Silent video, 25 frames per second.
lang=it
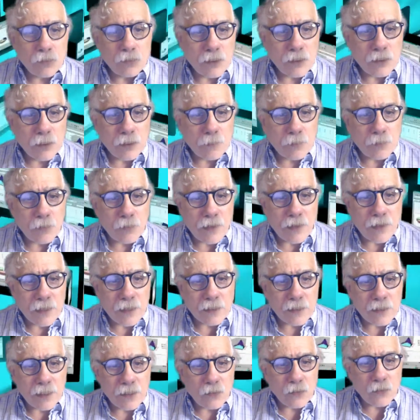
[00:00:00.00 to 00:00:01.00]
pronti ad
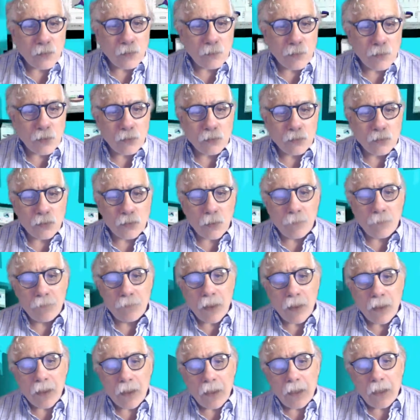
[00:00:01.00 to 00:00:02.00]
approvarla in un minuto.
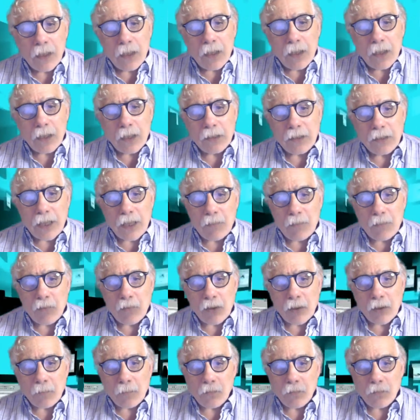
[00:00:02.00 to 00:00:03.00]
Le eh,
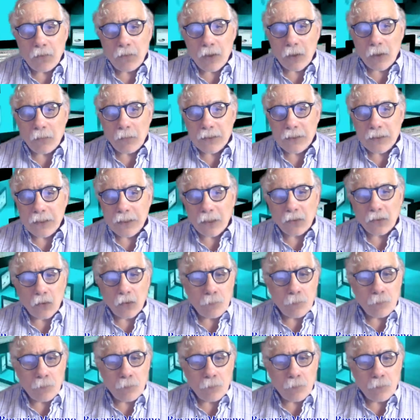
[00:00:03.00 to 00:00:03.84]
diamo alla Puglia questa